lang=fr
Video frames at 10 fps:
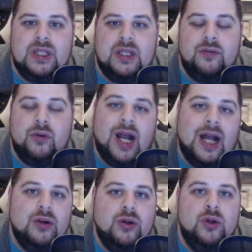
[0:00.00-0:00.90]
voilà,
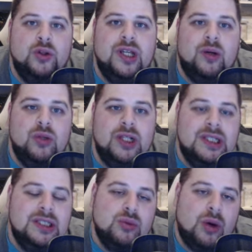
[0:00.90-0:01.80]
le, déroulé de
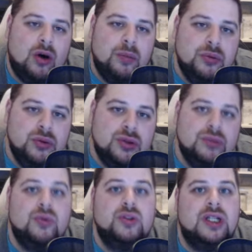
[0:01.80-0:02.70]
l'histoire en plus
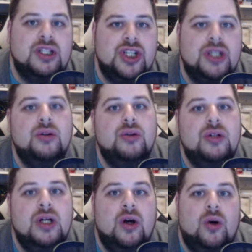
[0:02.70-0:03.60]
monte crescendo,
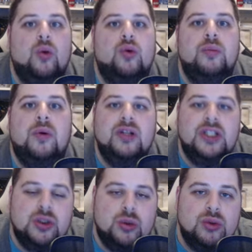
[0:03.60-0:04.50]
on comprend les
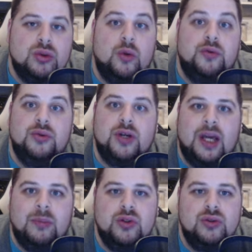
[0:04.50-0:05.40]
choses au fur et
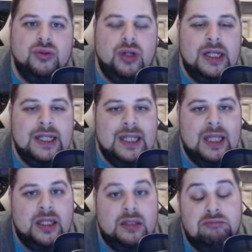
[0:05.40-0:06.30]
à mesure.
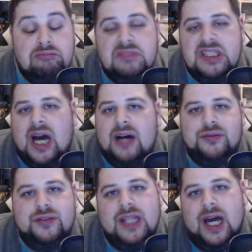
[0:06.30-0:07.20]
Il y a un
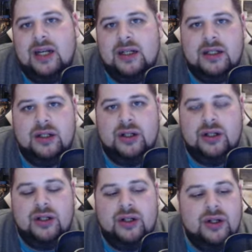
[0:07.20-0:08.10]
final
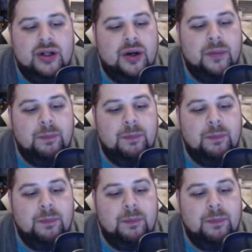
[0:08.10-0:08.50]
euh,